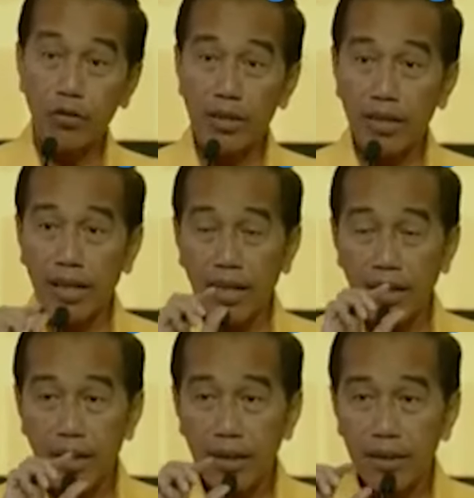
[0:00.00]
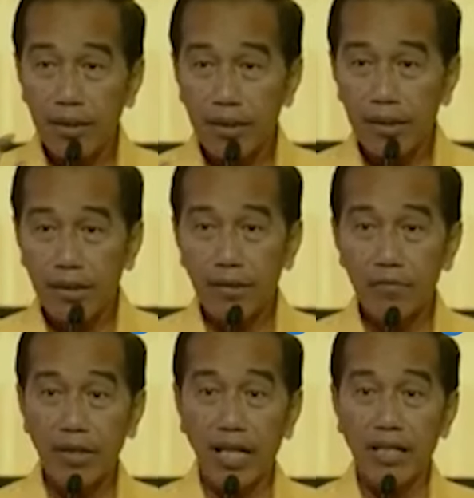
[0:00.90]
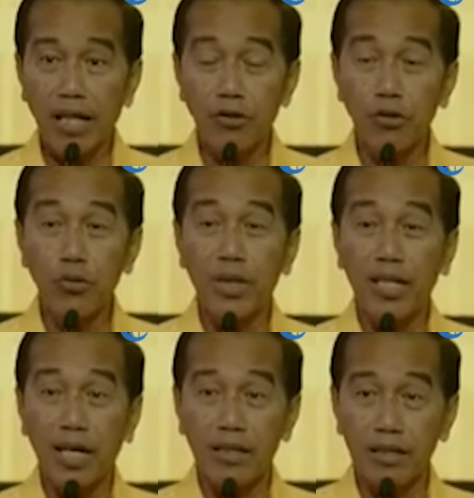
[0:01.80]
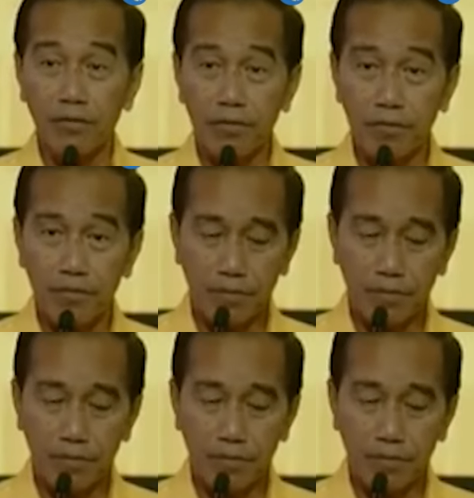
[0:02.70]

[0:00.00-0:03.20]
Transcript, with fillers: Itu adalah wilayah yudikatif.